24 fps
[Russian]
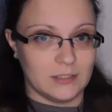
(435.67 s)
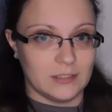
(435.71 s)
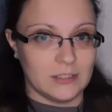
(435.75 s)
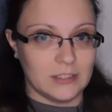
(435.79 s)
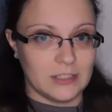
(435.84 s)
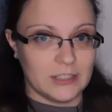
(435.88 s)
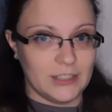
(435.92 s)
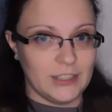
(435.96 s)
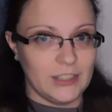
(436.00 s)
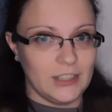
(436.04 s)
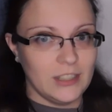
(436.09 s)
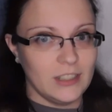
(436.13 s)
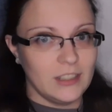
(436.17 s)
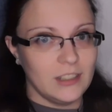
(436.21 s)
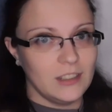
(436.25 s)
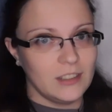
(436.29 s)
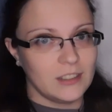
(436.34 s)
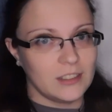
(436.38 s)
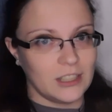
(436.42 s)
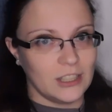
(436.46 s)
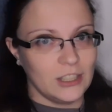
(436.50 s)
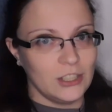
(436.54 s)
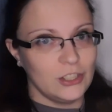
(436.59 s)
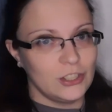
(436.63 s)
книги
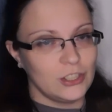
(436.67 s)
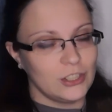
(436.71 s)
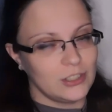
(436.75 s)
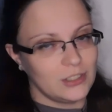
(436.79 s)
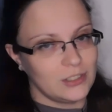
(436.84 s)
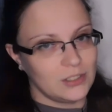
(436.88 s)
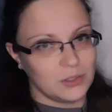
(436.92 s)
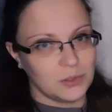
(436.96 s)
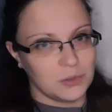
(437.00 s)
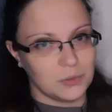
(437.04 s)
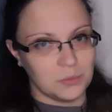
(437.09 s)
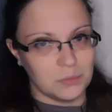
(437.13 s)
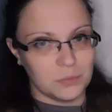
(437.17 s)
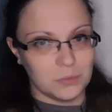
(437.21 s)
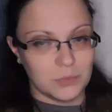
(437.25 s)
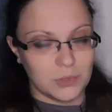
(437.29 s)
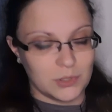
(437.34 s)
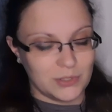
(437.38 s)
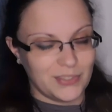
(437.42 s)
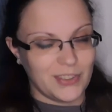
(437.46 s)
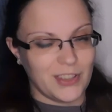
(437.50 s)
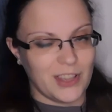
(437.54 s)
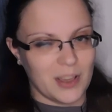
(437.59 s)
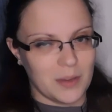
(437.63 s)
также
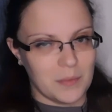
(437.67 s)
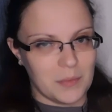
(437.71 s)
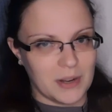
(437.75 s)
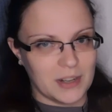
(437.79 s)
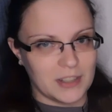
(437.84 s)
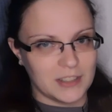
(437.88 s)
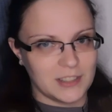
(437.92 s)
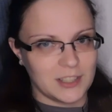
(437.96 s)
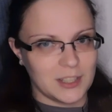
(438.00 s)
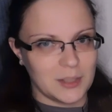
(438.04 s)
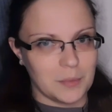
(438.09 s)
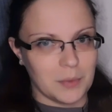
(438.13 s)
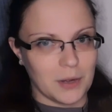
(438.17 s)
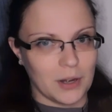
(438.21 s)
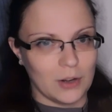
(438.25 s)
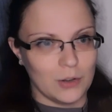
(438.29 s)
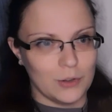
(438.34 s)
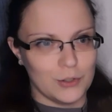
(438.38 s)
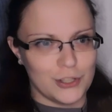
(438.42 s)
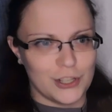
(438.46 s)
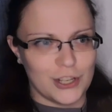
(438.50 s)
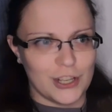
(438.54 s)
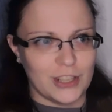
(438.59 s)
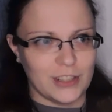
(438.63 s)
своеобразные
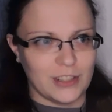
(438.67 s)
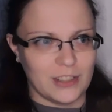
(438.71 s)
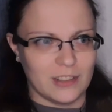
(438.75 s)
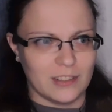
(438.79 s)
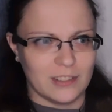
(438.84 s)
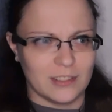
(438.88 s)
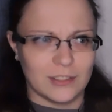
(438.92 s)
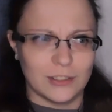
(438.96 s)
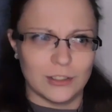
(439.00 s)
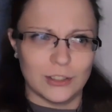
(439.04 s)
приключения.